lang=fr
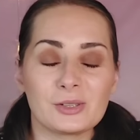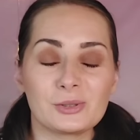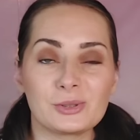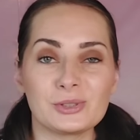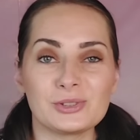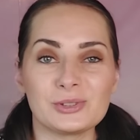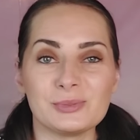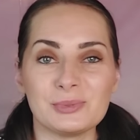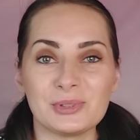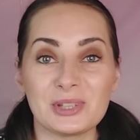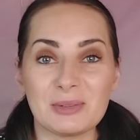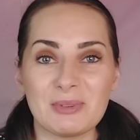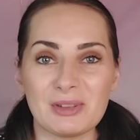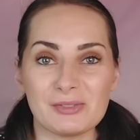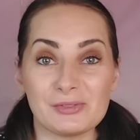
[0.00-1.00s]
Coucou tout le monde
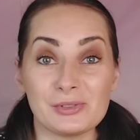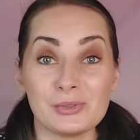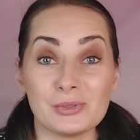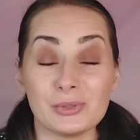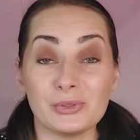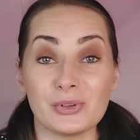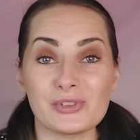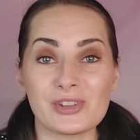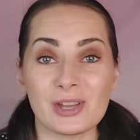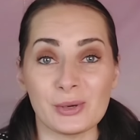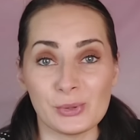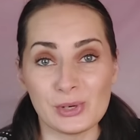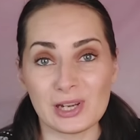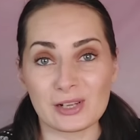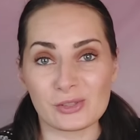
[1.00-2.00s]
et bienvenue dans un
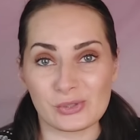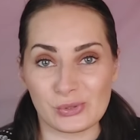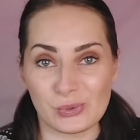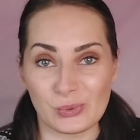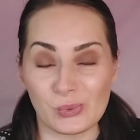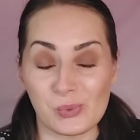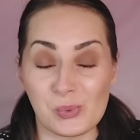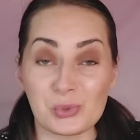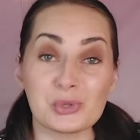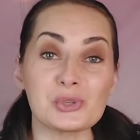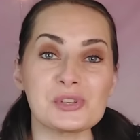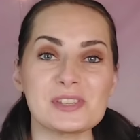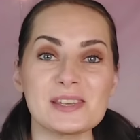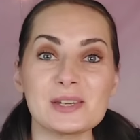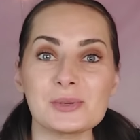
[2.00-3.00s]
haul action. Je
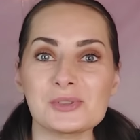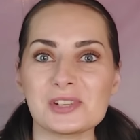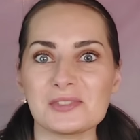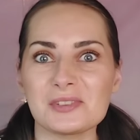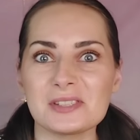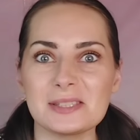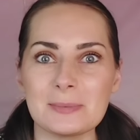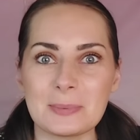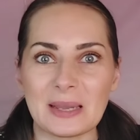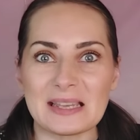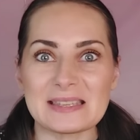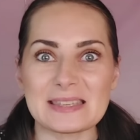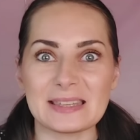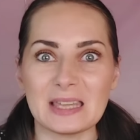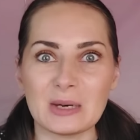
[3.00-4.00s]
sais que j'avais dit
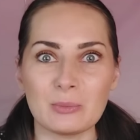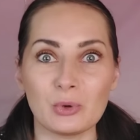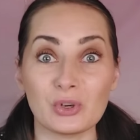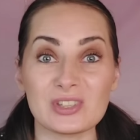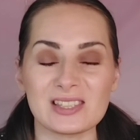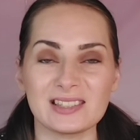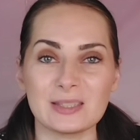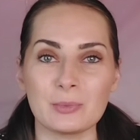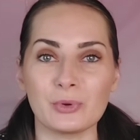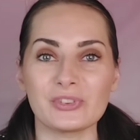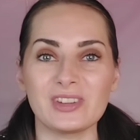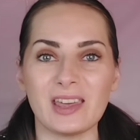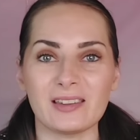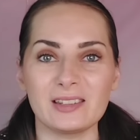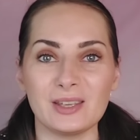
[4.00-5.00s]
précédemment que c'était mon
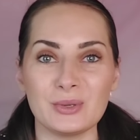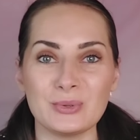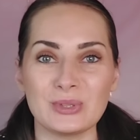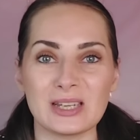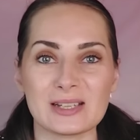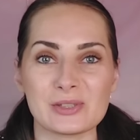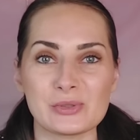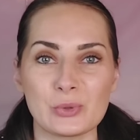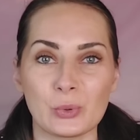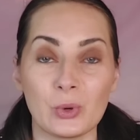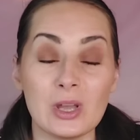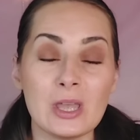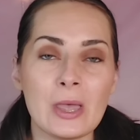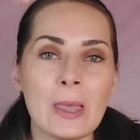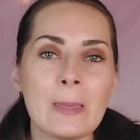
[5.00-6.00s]
dernier haul action,
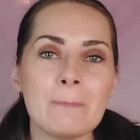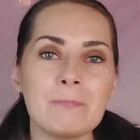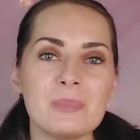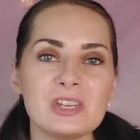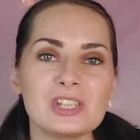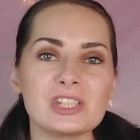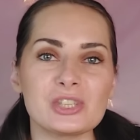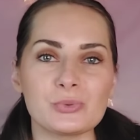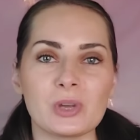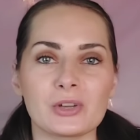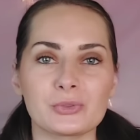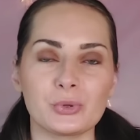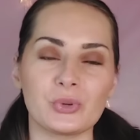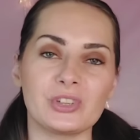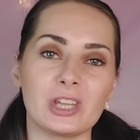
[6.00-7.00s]
mais j'y suis
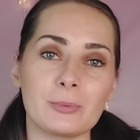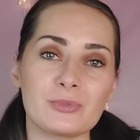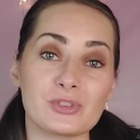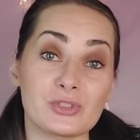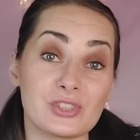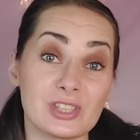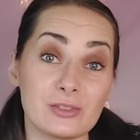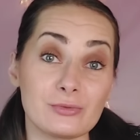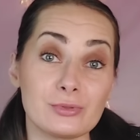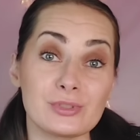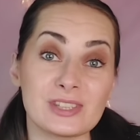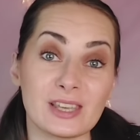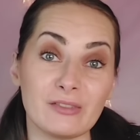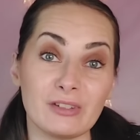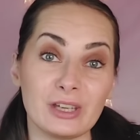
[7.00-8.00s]
retournée parce que si vous
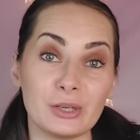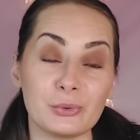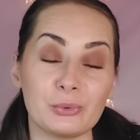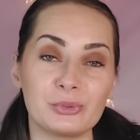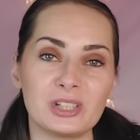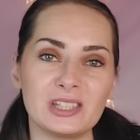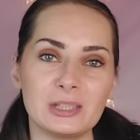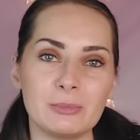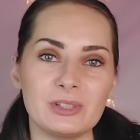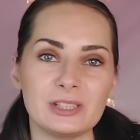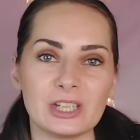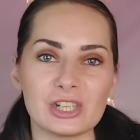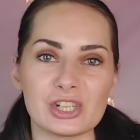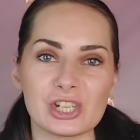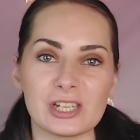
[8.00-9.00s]
savez, on a
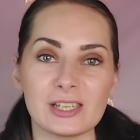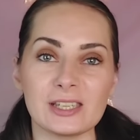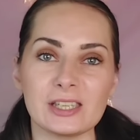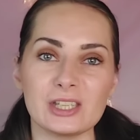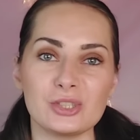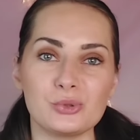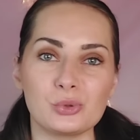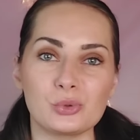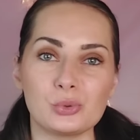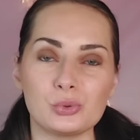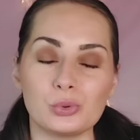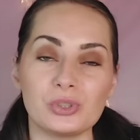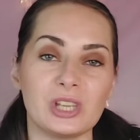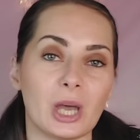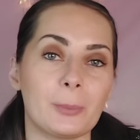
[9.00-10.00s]
déménagé et du
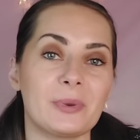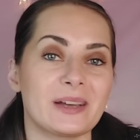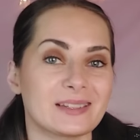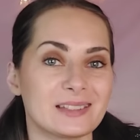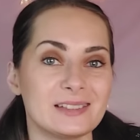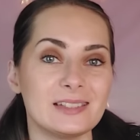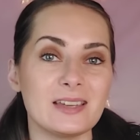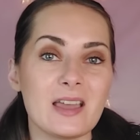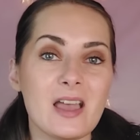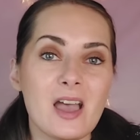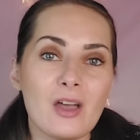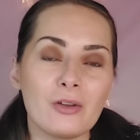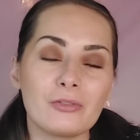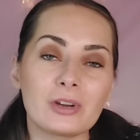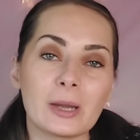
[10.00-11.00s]
coup on est reparti
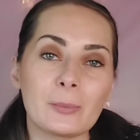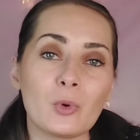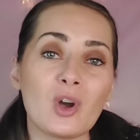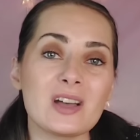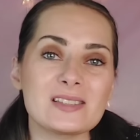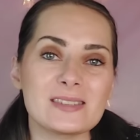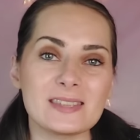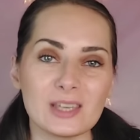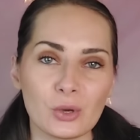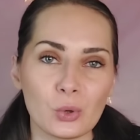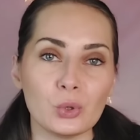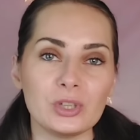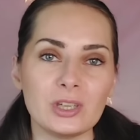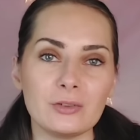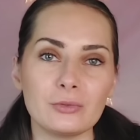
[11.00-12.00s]
vraiment à
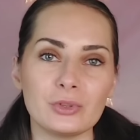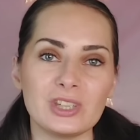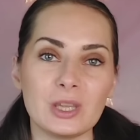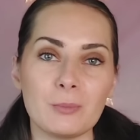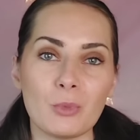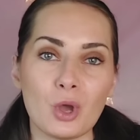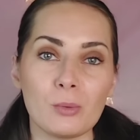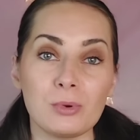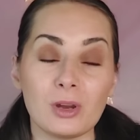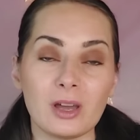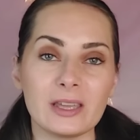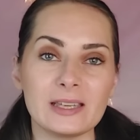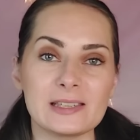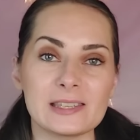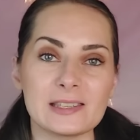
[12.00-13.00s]
zéro au niveau des meubles,
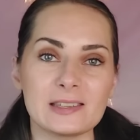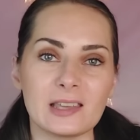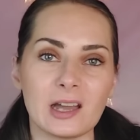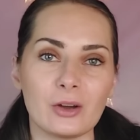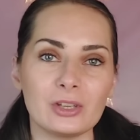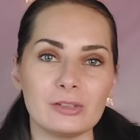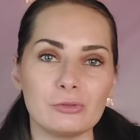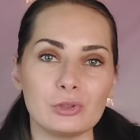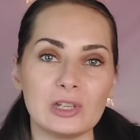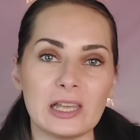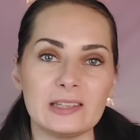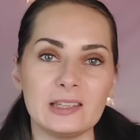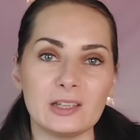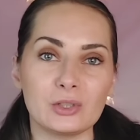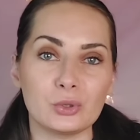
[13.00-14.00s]
etc. au niveau de
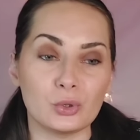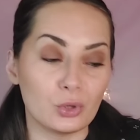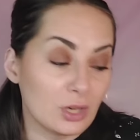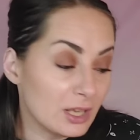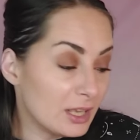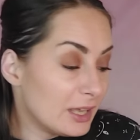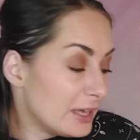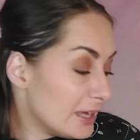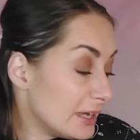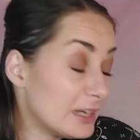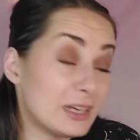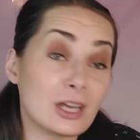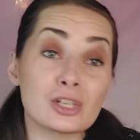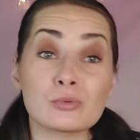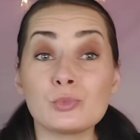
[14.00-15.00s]
la déco. Et
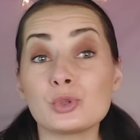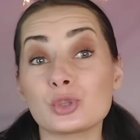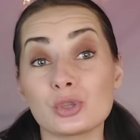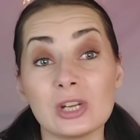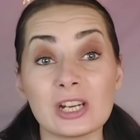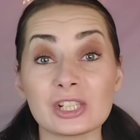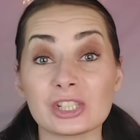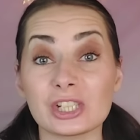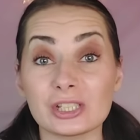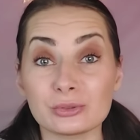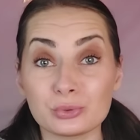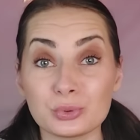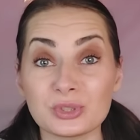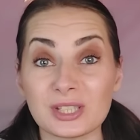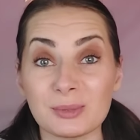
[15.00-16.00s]
là je me suis lâchée,
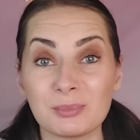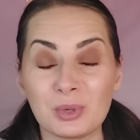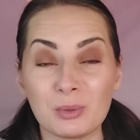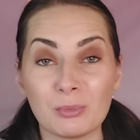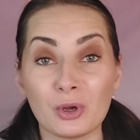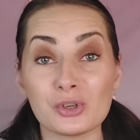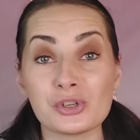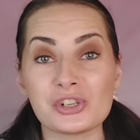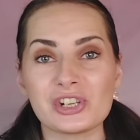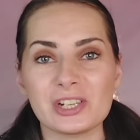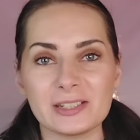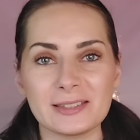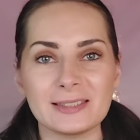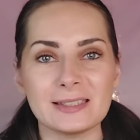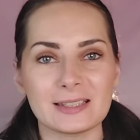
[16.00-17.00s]
tout simplement. J'ai
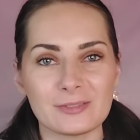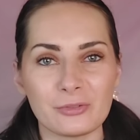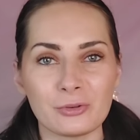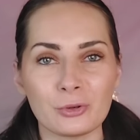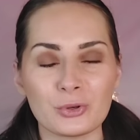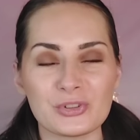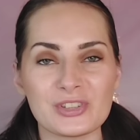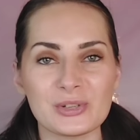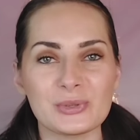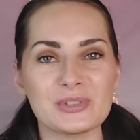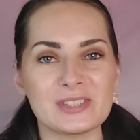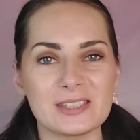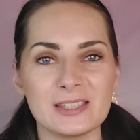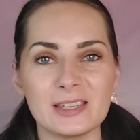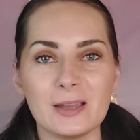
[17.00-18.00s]
été influencée
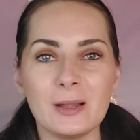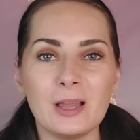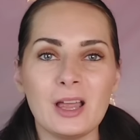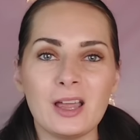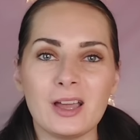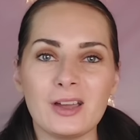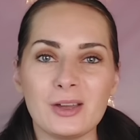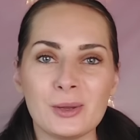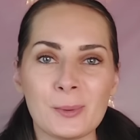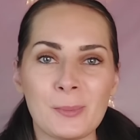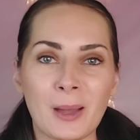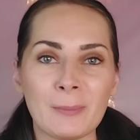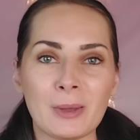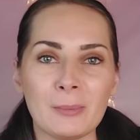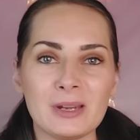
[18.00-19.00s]
aussi euh,
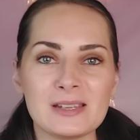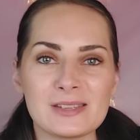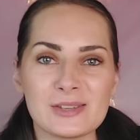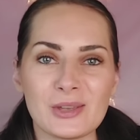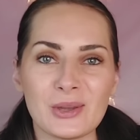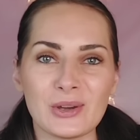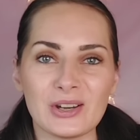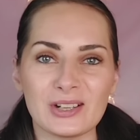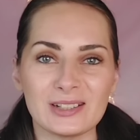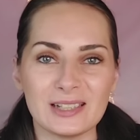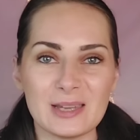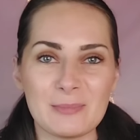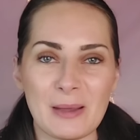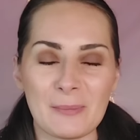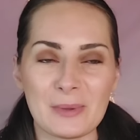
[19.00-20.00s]
par ma belle-sœur
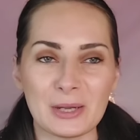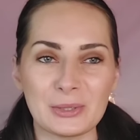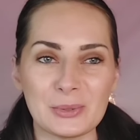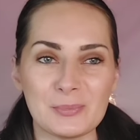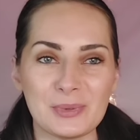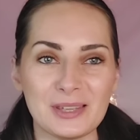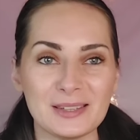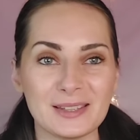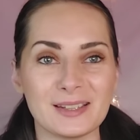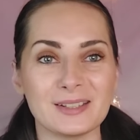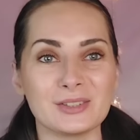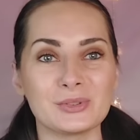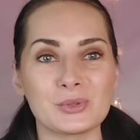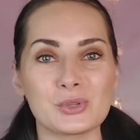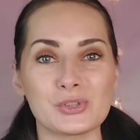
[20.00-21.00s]
et par ma copine,
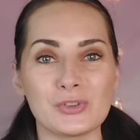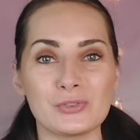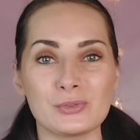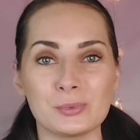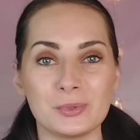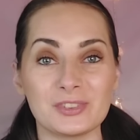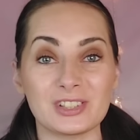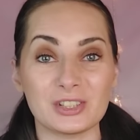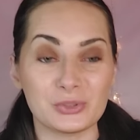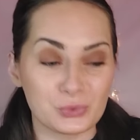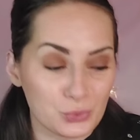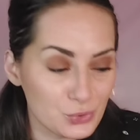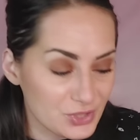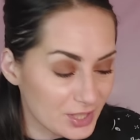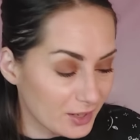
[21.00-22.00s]
donc je vais vous montrer
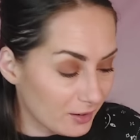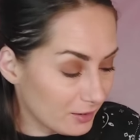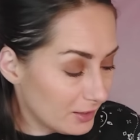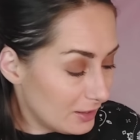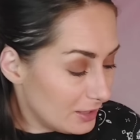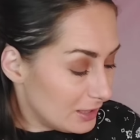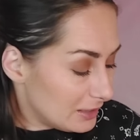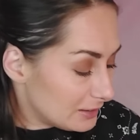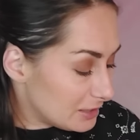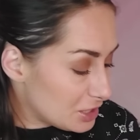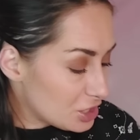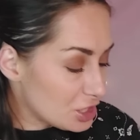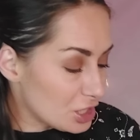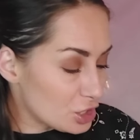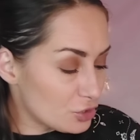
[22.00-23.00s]
tout ça.
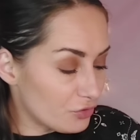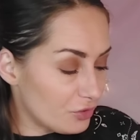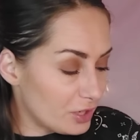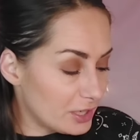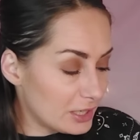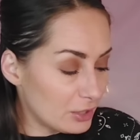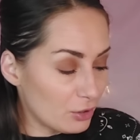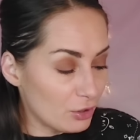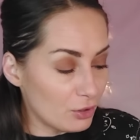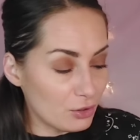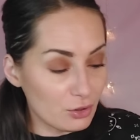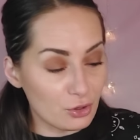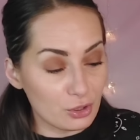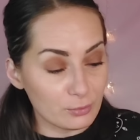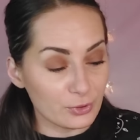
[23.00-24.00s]
Déjà je vais
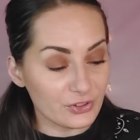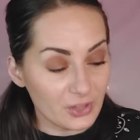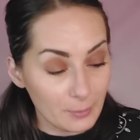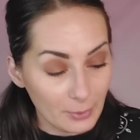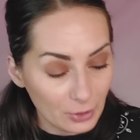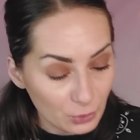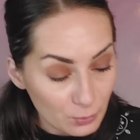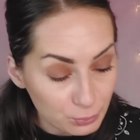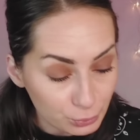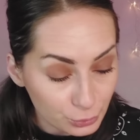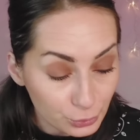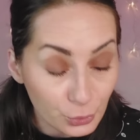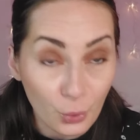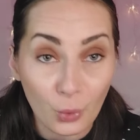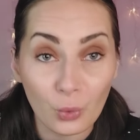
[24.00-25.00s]
euh, commencer par le
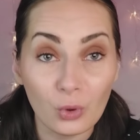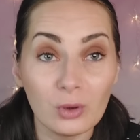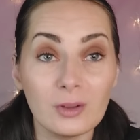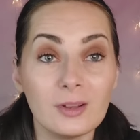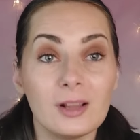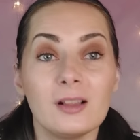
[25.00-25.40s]
plus gros.